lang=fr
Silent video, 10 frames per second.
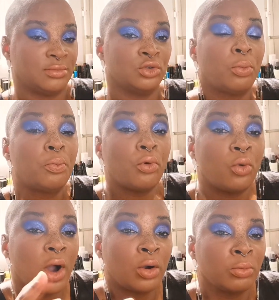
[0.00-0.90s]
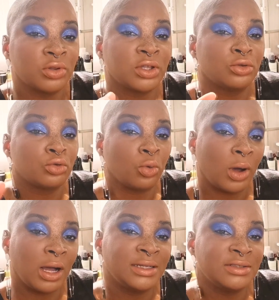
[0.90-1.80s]
Donc pourquoi augmenter de
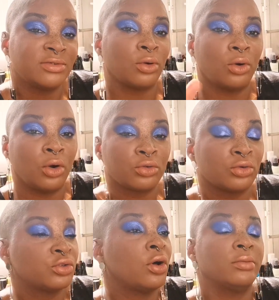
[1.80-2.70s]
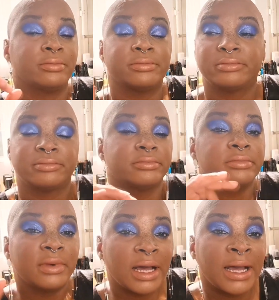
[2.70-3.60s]
3 livres entre temps
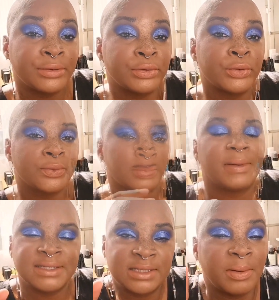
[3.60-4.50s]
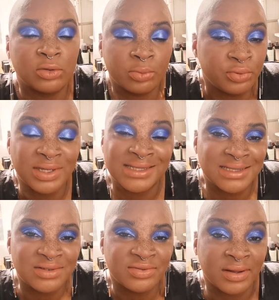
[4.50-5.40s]
I don't Après, c'est pas non plus
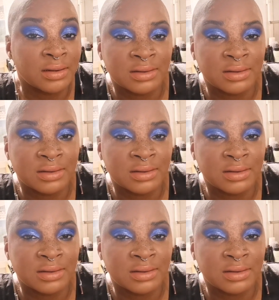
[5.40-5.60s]
excessif. Hein.